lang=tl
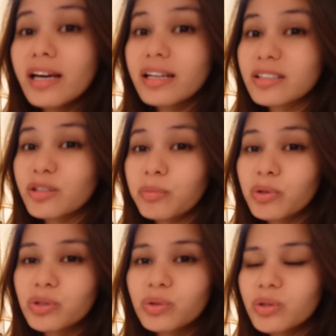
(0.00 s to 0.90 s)
na
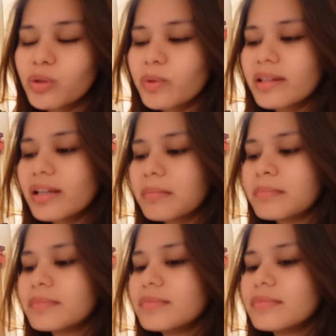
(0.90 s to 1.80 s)
supposed to go with them.
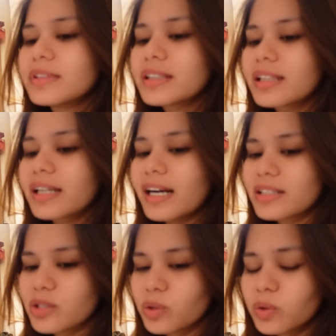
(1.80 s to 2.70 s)

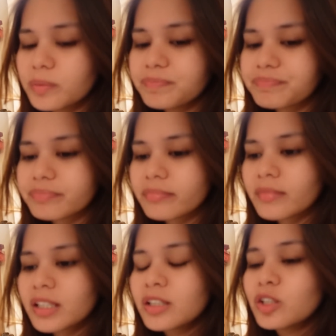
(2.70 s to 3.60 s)
Kaso,
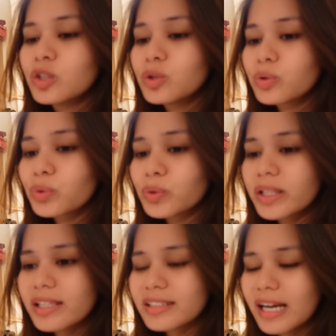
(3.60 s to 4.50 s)
two
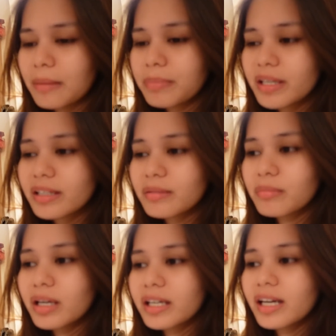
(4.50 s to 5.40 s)
things happened.
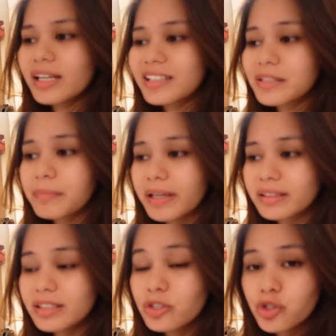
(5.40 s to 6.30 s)
My
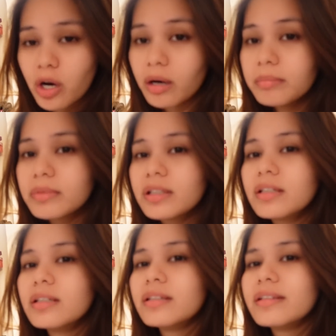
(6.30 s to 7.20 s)
unexpected job,
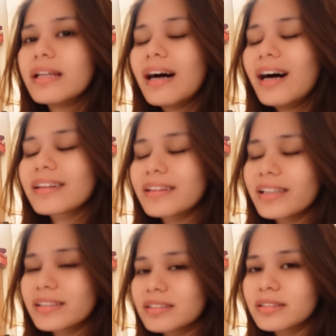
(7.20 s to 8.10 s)
and
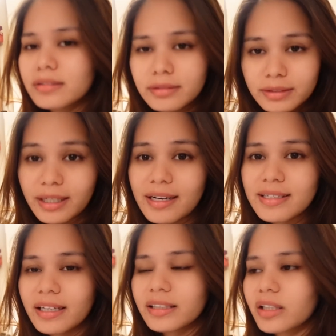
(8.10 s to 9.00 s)
then,
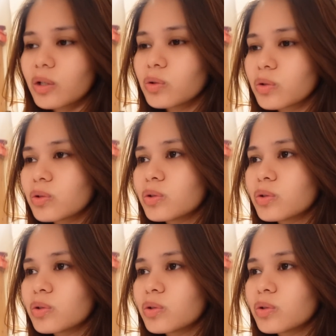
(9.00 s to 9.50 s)
nagkasakit ako.